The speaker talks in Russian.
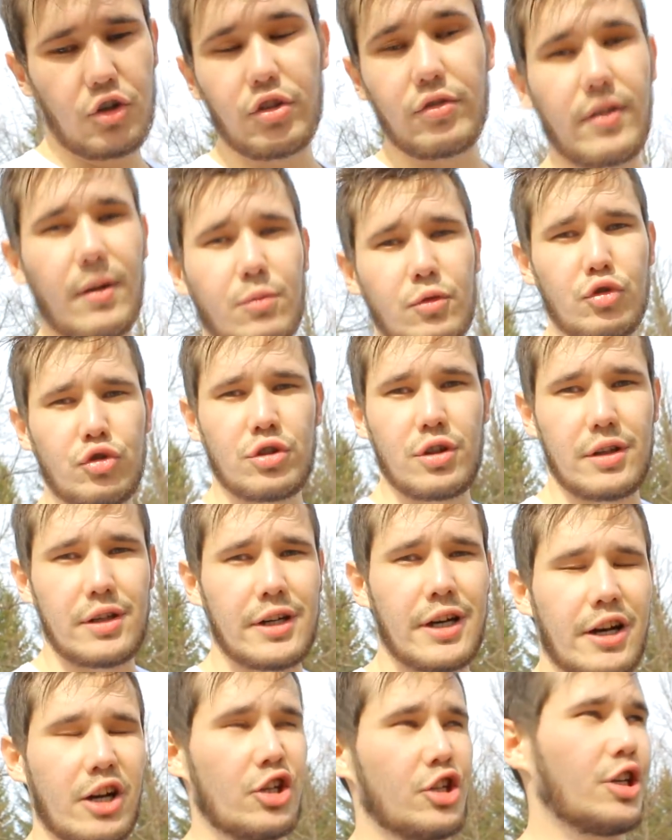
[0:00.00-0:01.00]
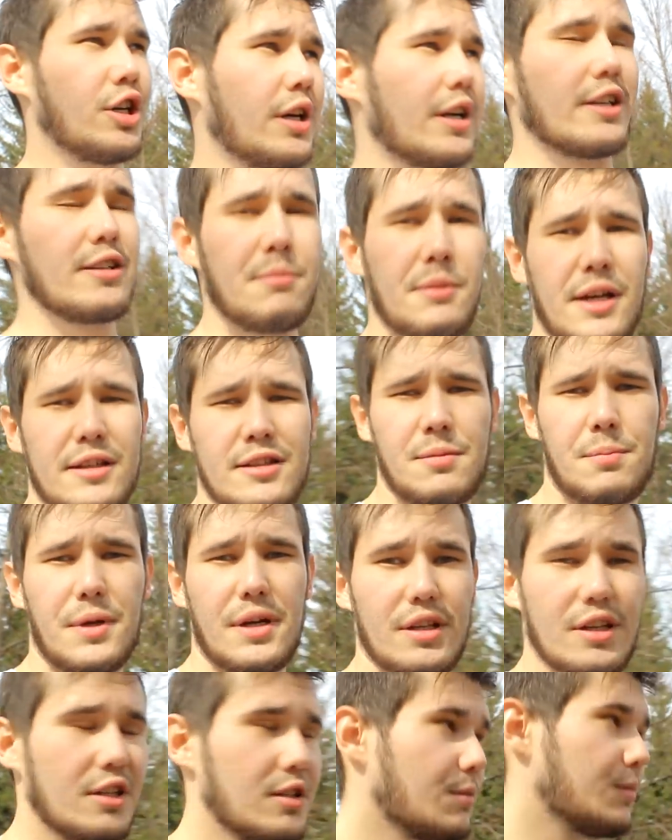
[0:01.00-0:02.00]
что вам нужно, это хорошенько размяться
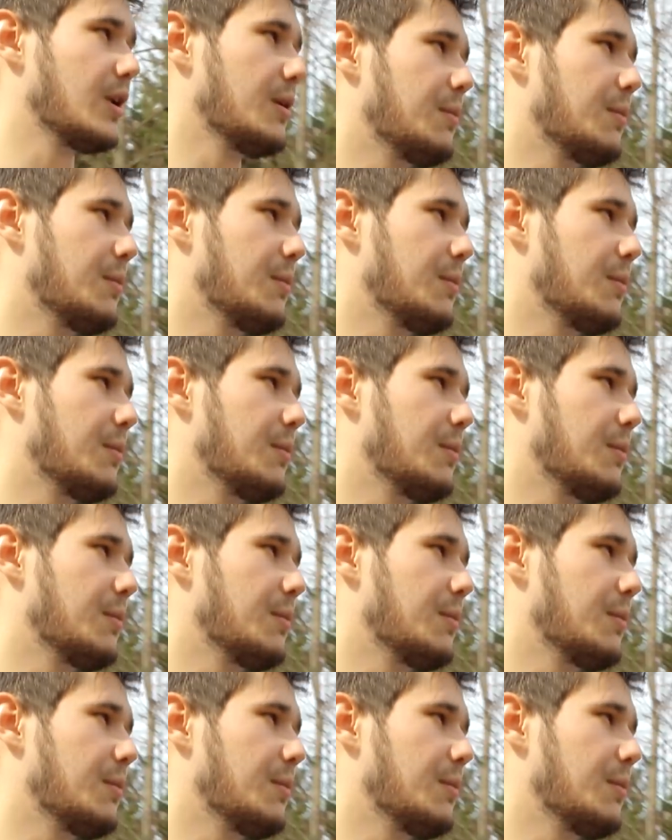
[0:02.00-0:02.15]
перед этим